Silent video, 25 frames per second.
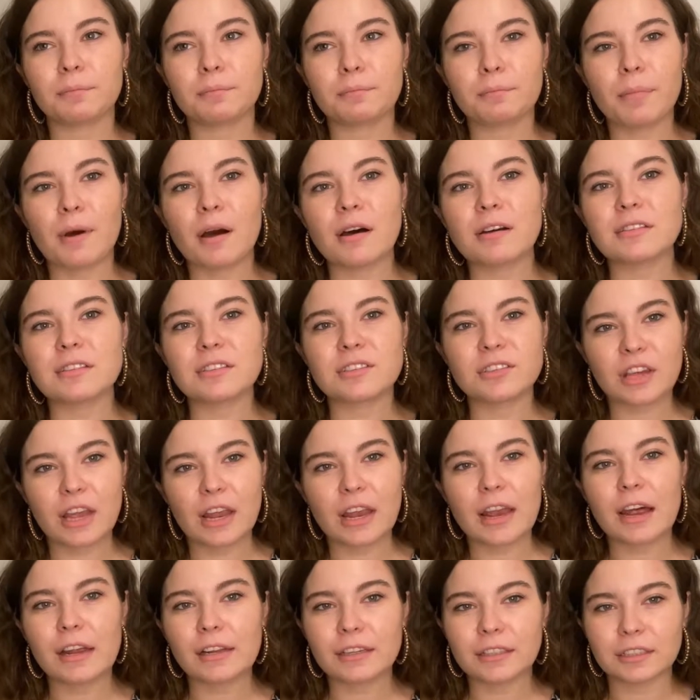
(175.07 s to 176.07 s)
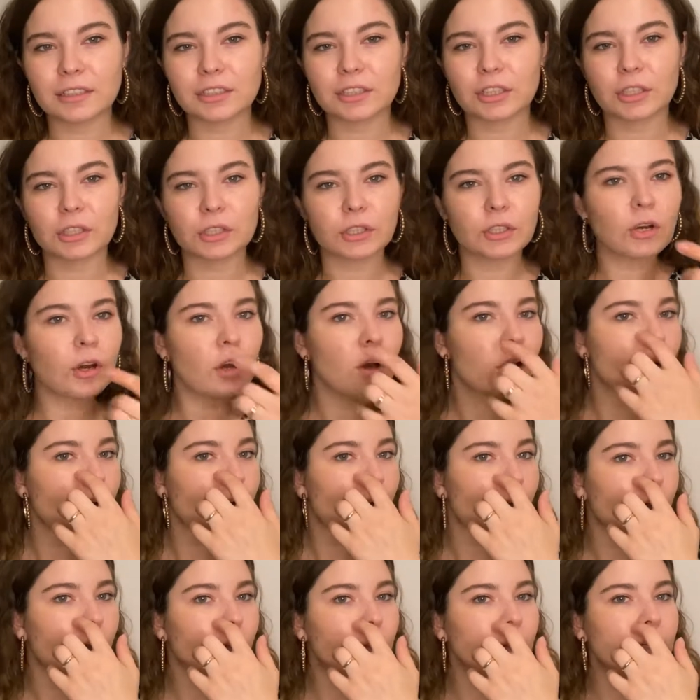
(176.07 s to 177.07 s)
bazı şeyler yaşanıyor.
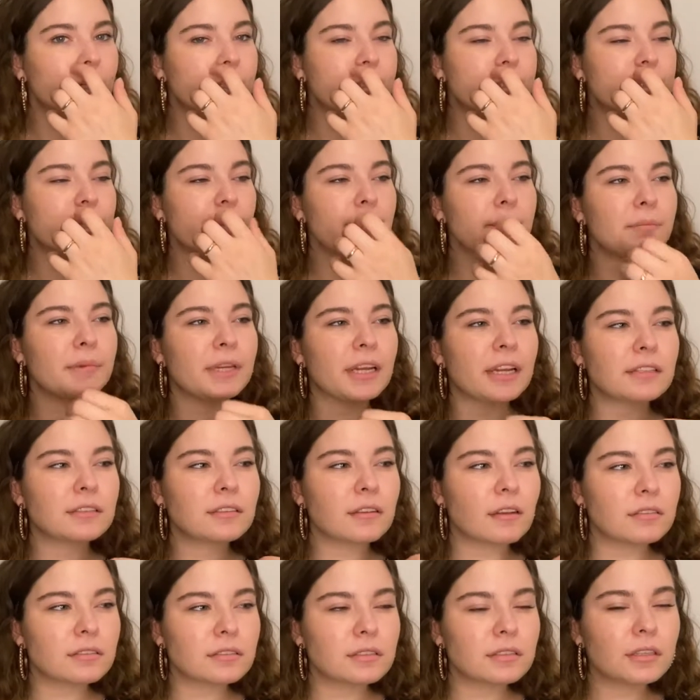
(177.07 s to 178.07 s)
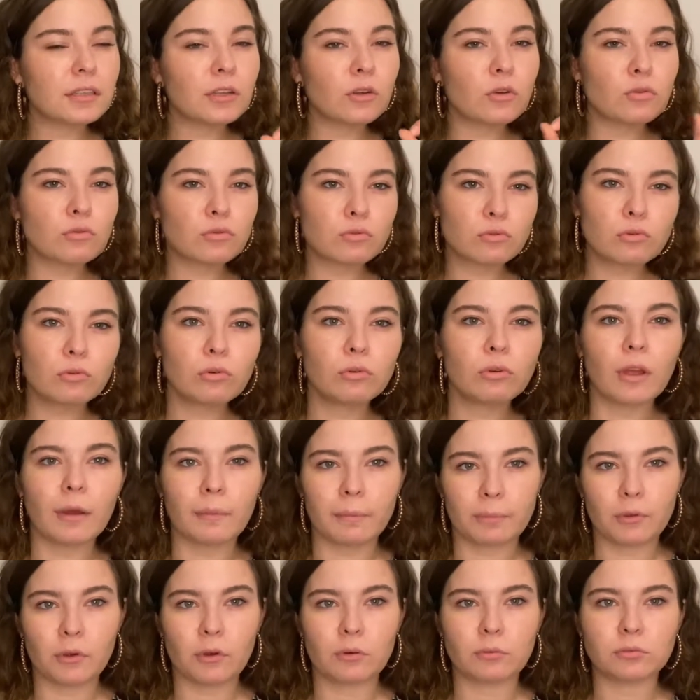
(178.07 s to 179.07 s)
Alex de biraz aslında gözcülük
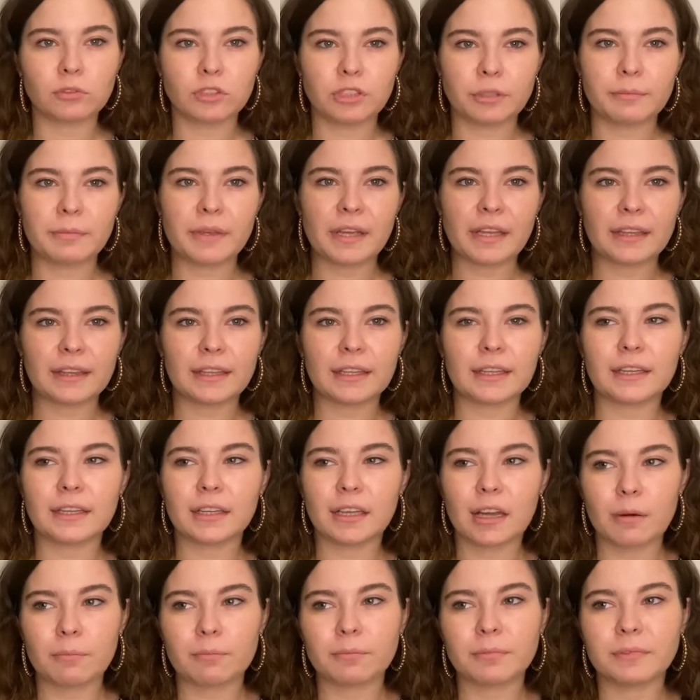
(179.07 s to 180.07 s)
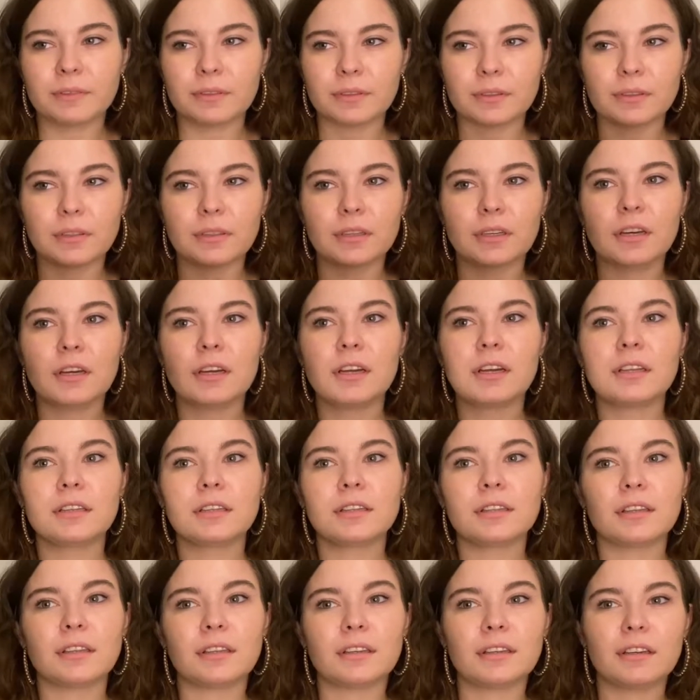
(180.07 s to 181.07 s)
yapıyor bu cemiyetlerin yaptığı
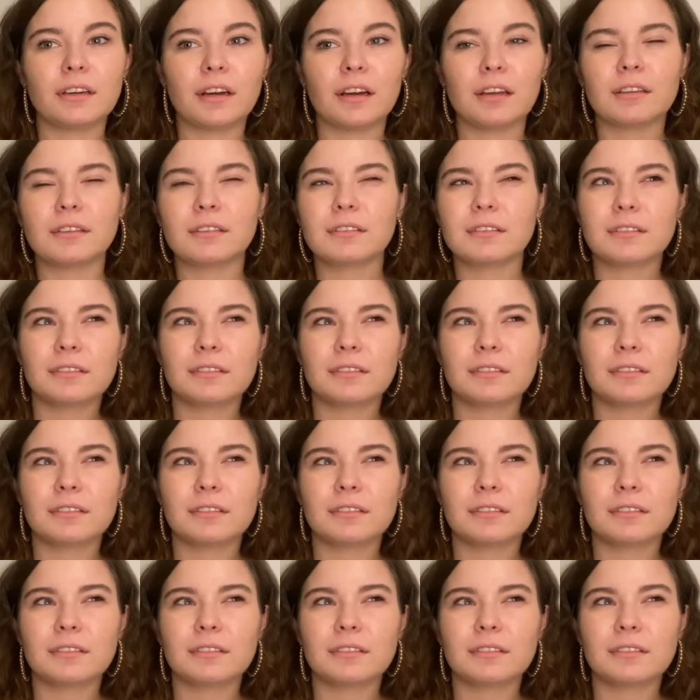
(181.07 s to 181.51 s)
tarikat